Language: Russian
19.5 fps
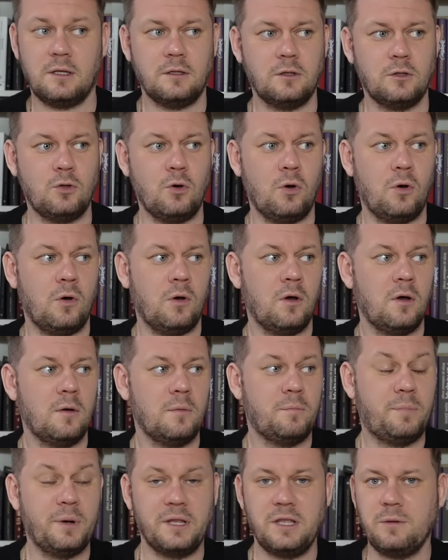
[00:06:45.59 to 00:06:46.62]
Но,
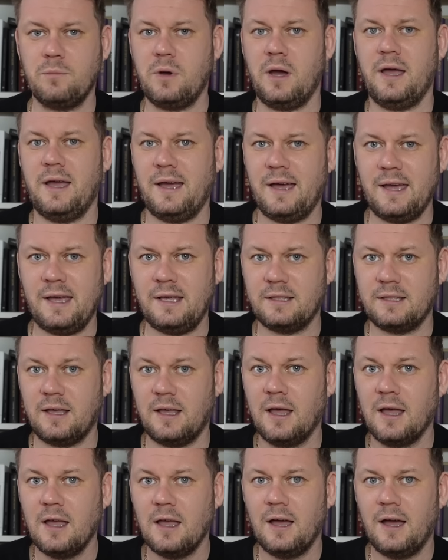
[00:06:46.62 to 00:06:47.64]
понимая
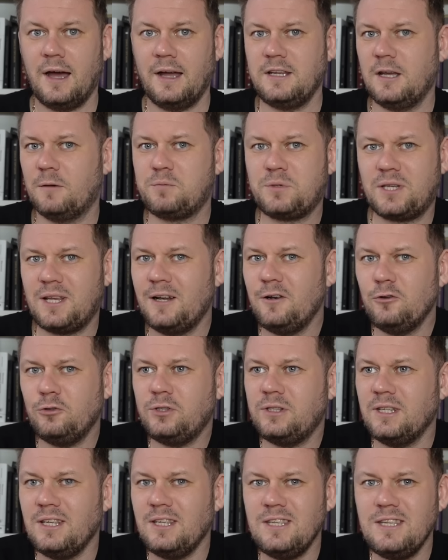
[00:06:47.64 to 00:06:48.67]
это, они
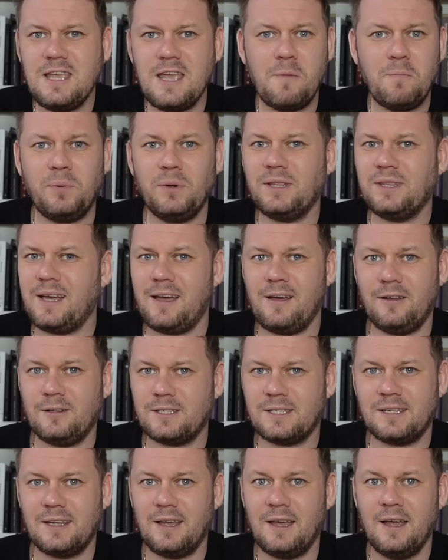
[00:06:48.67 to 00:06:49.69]
абсолютно не
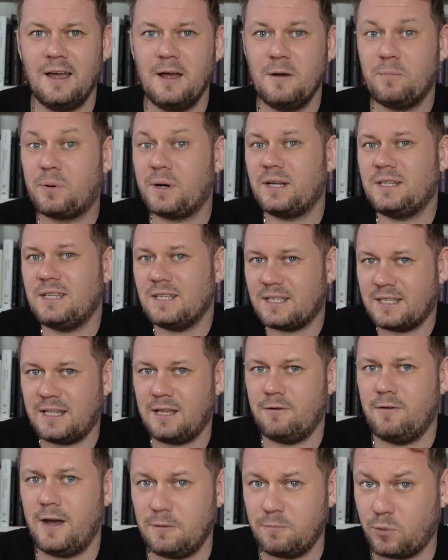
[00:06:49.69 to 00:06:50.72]
пытаются
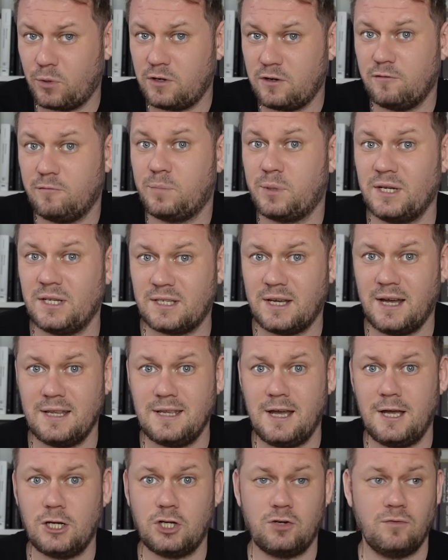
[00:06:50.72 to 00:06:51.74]
протестовать против
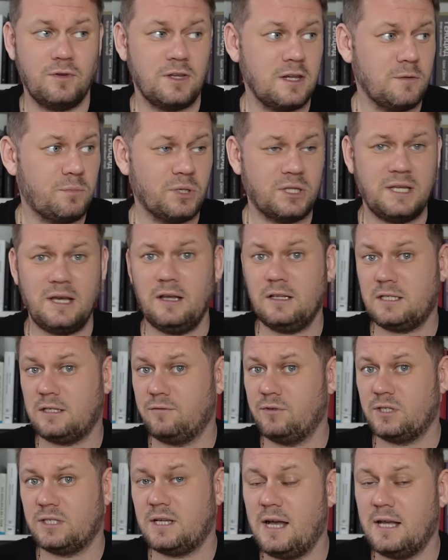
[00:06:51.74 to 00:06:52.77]
происходящего, не пытаются
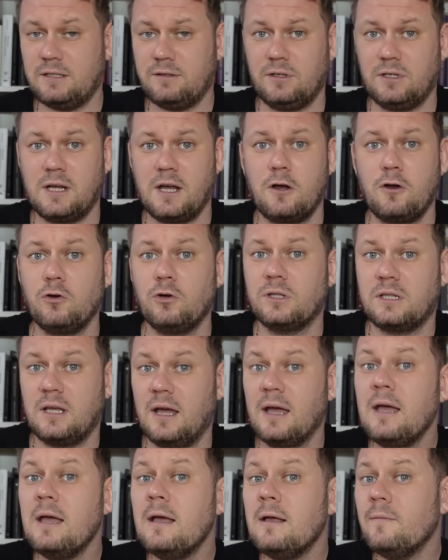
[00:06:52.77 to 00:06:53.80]
высказывать
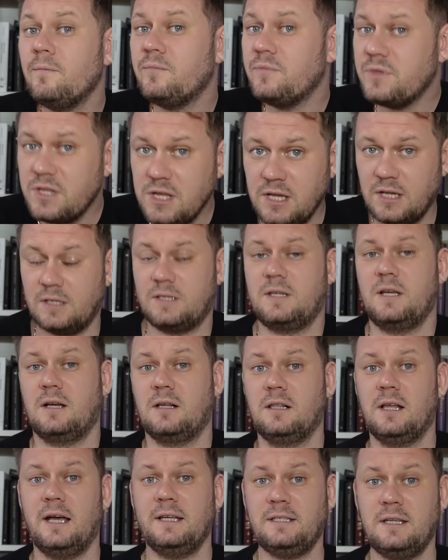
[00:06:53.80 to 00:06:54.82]
какое-то
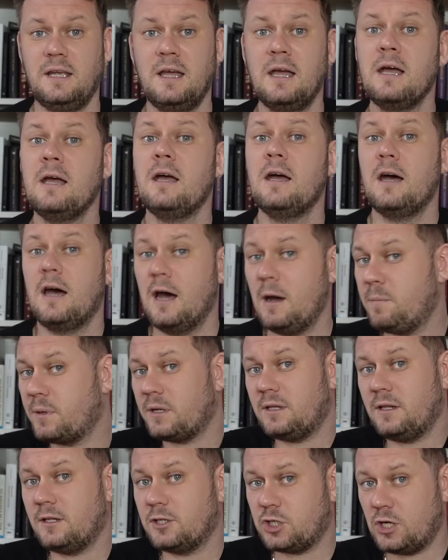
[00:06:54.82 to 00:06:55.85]
несогласие, а
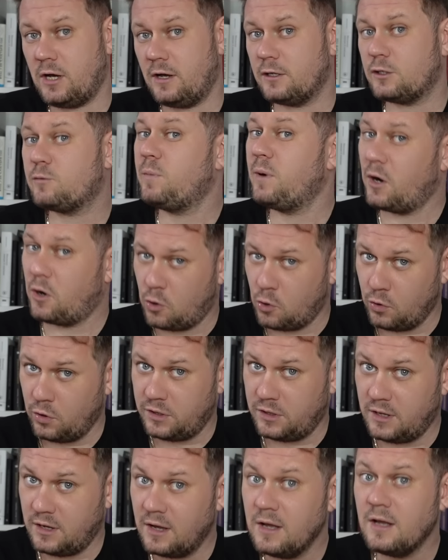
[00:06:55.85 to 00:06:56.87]
продолжают
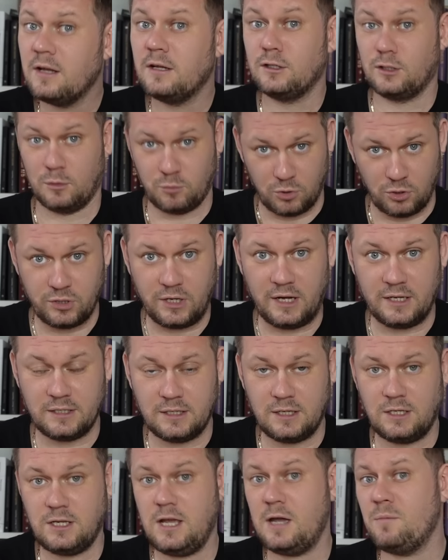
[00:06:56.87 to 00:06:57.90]
спокойно наблюдать
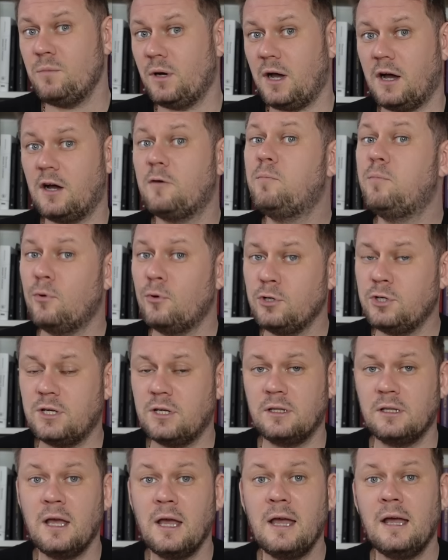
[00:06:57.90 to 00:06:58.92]
за тем, как
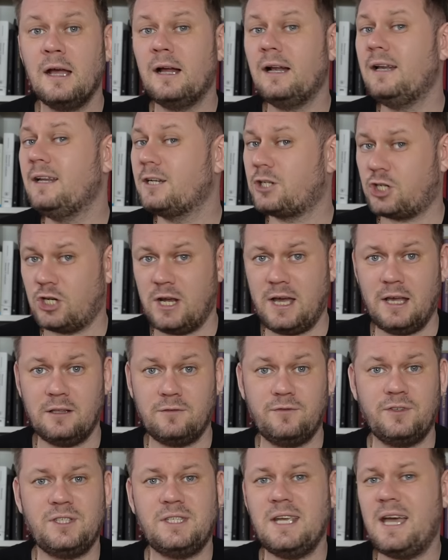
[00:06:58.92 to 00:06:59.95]
Путин лишает
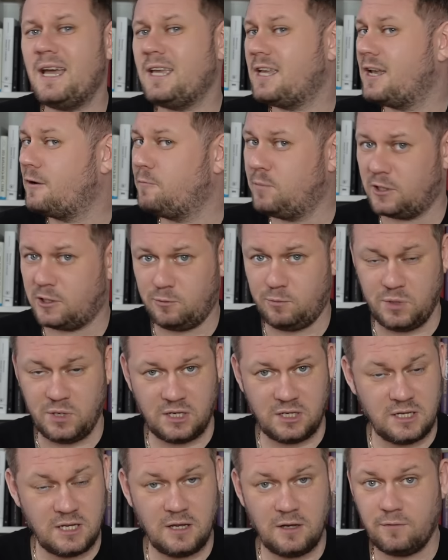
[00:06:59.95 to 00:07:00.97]
всяких
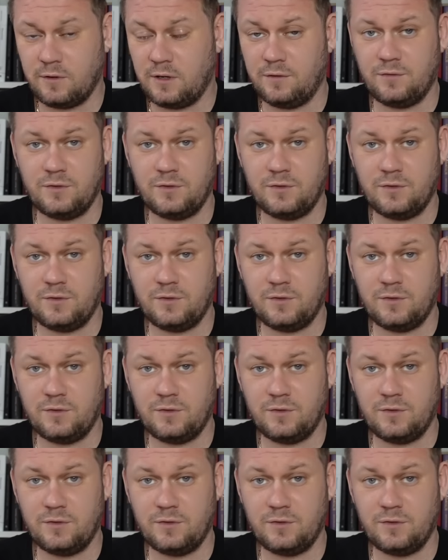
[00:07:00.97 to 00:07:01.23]
перспектив и